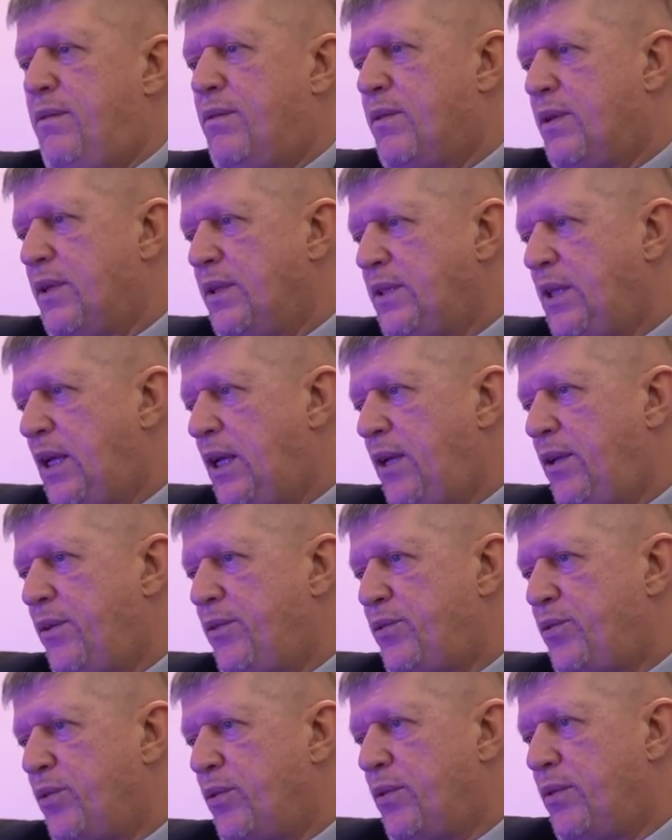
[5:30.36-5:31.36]
указали и
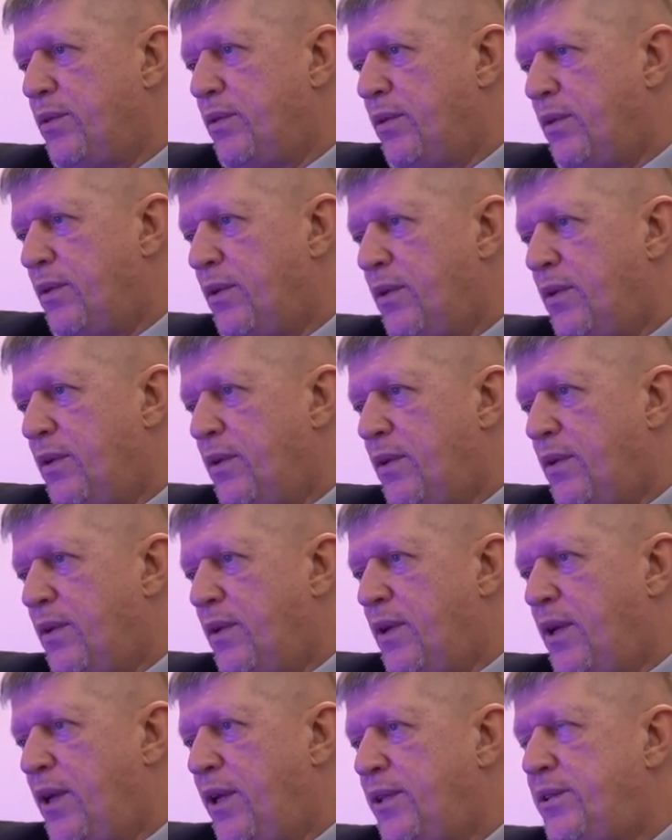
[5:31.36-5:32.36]
все.
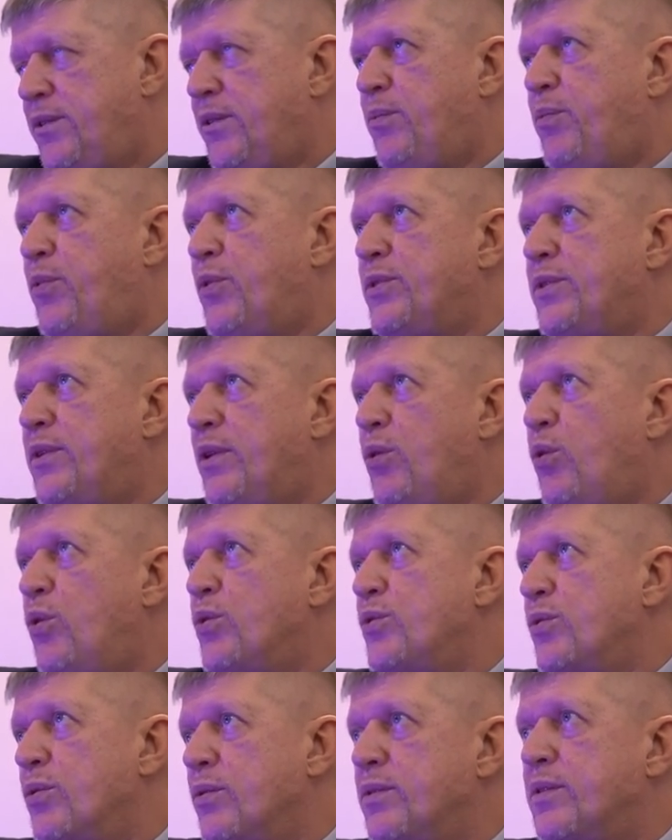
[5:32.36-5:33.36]
А если вы просто
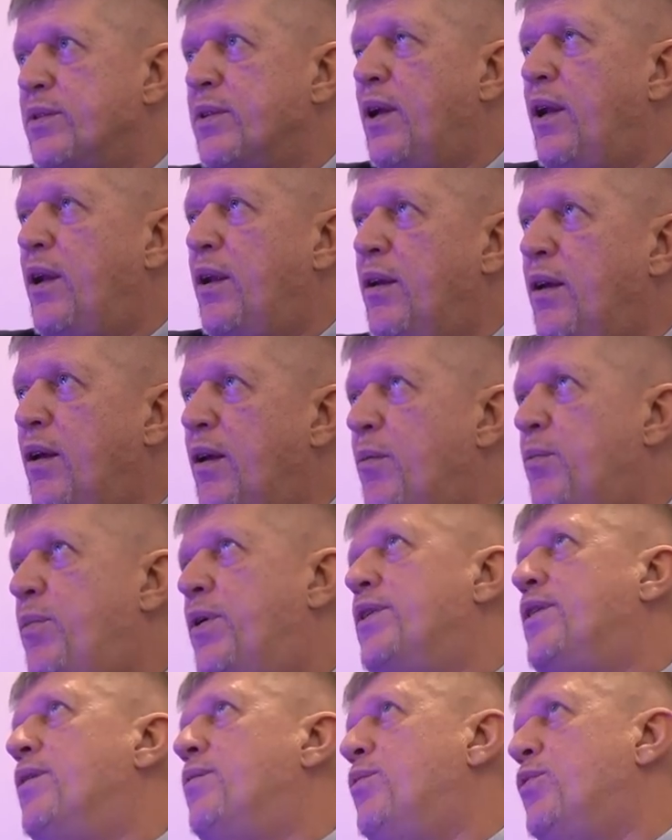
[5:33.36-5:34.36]
лозунг сказали –
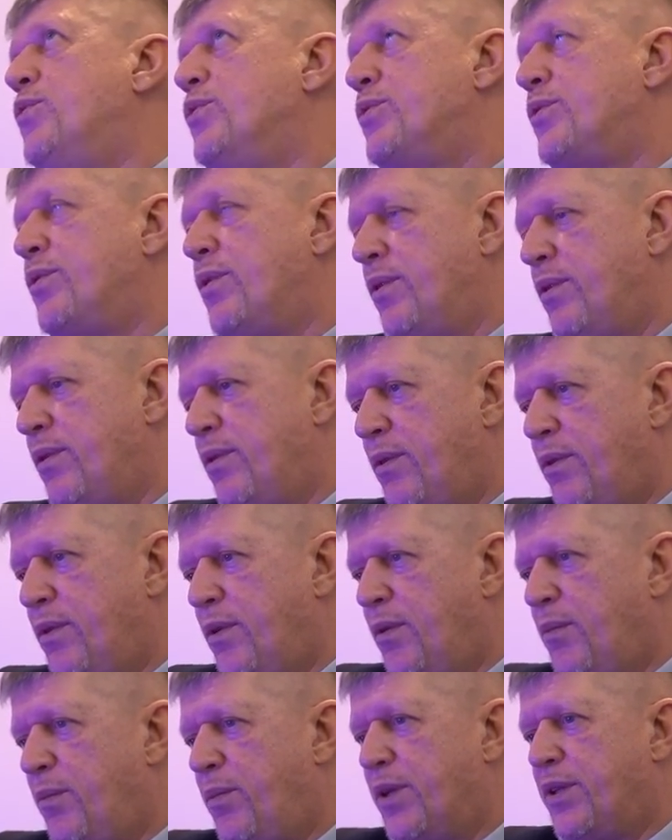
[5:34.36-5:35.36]
потому что,
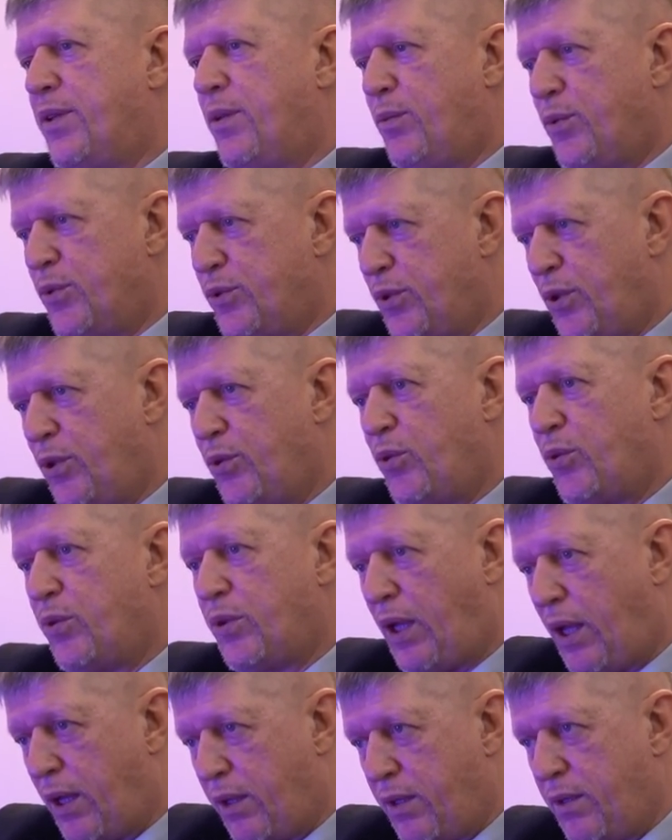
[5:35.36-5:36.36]
потому что оно
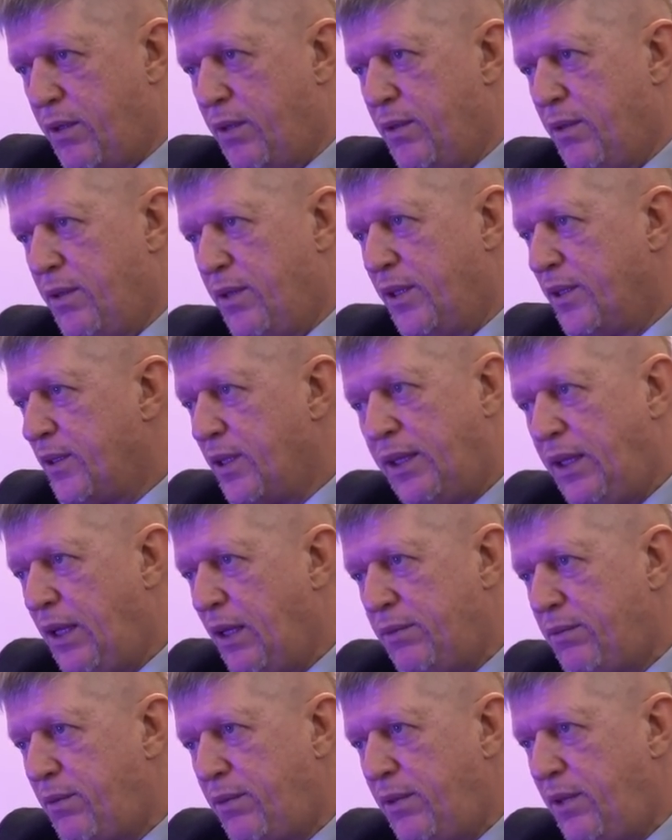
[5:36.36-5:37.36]
так. Это
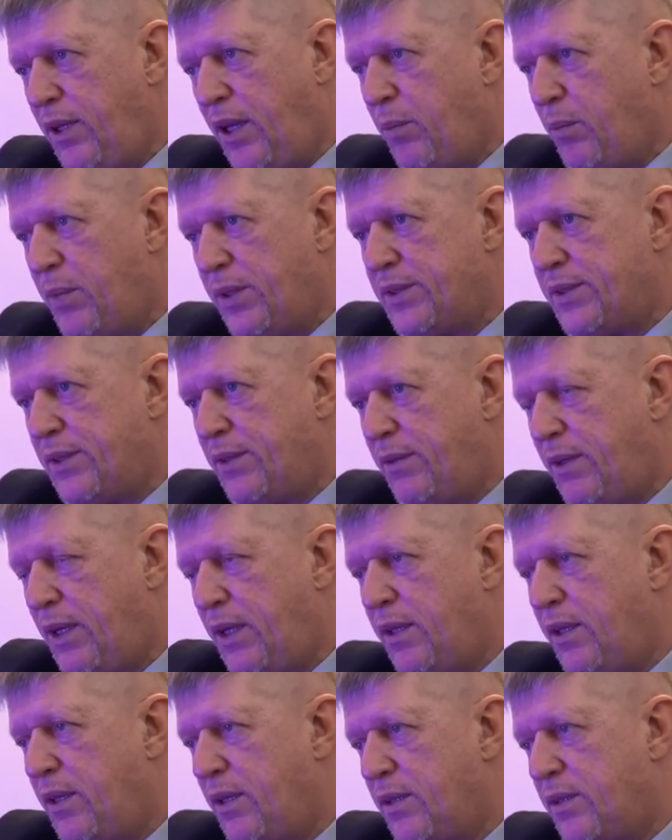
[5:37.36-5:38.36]
не, не
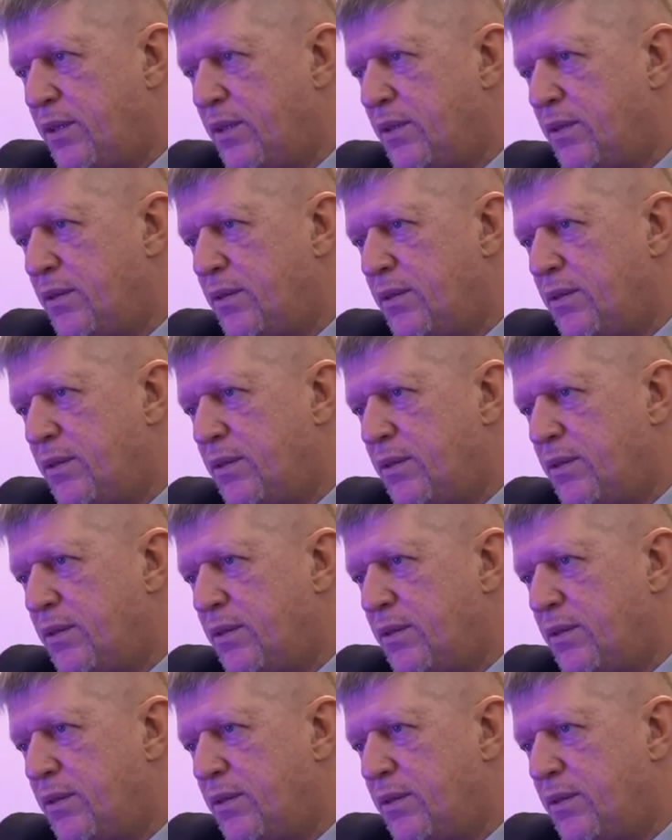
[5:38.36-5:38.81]
обоснование, это